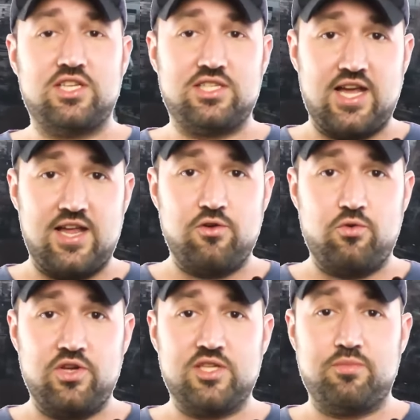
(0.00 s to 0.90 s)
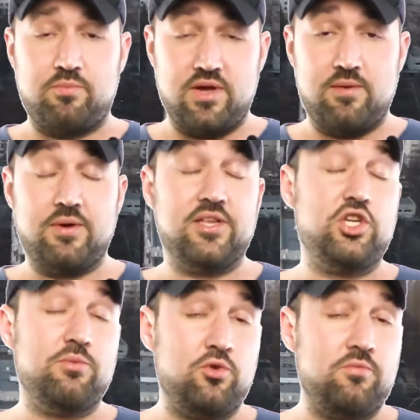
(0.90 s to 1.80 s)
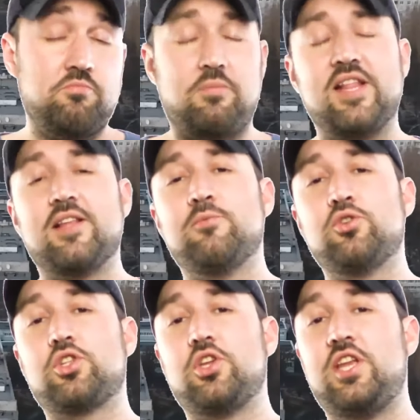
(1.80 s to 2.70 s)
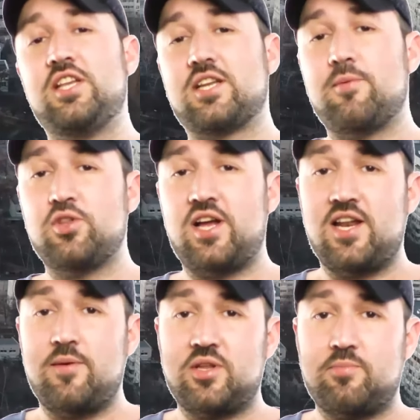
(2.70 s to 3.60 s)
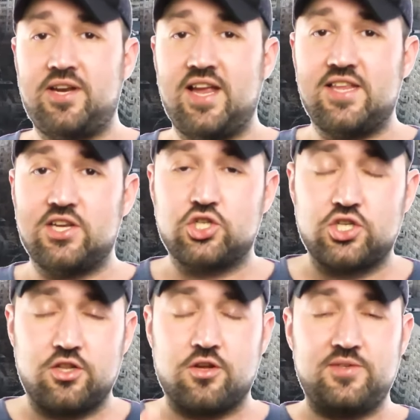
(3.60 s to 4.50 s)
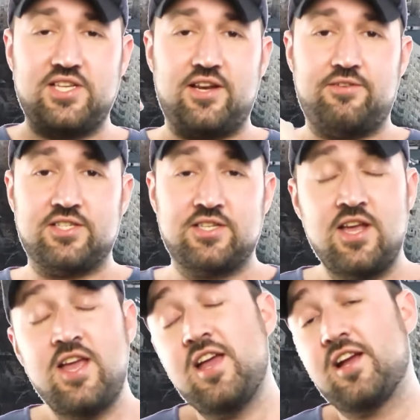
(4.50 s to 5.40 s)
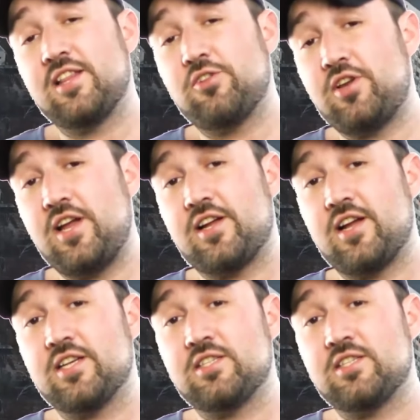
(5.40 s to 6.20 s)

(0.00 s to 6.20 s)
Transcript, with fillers: созданию ОСББ. Почему? Потому что есть коммунальное предприятие «Жилкомсервис», которое, как